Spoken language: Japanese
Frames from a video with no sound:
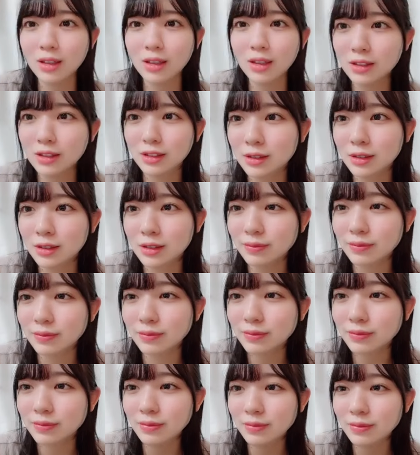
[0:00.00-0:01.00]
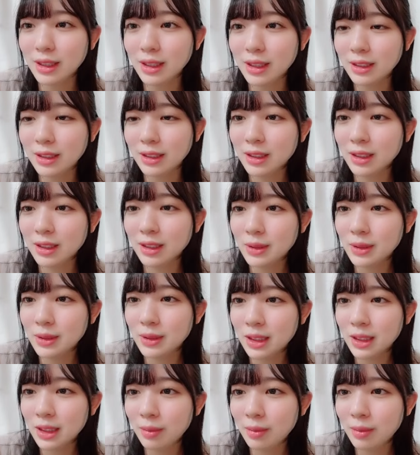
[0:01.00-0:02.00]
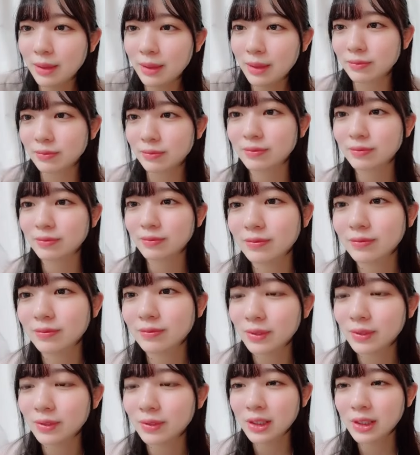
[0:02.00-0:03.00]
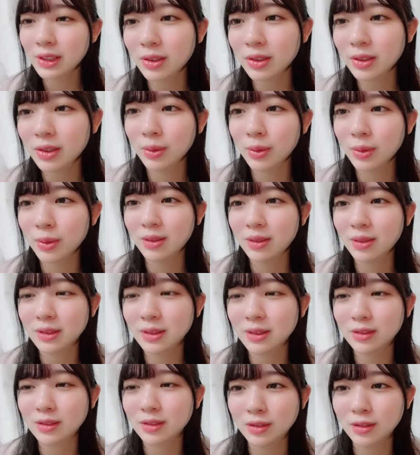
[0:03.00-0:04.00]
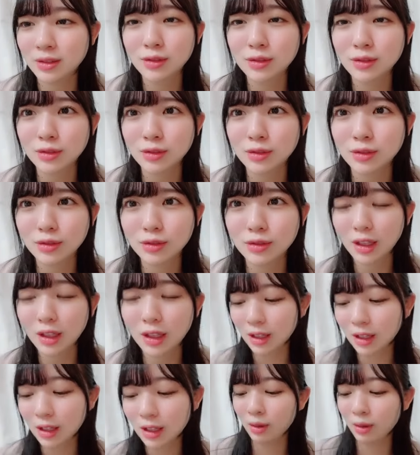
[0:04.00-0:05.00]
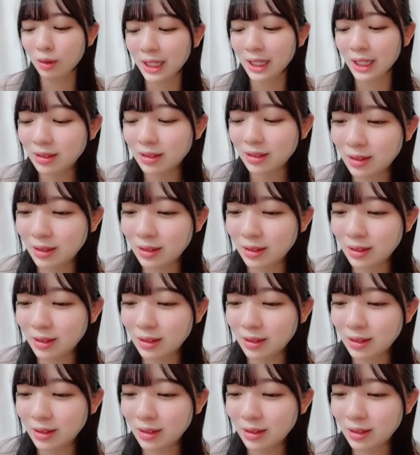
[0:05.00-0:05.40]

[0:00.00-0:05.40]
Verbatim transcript: イコラブのイコラブさんのライブに行ってたんだけどそうまあママも次の仕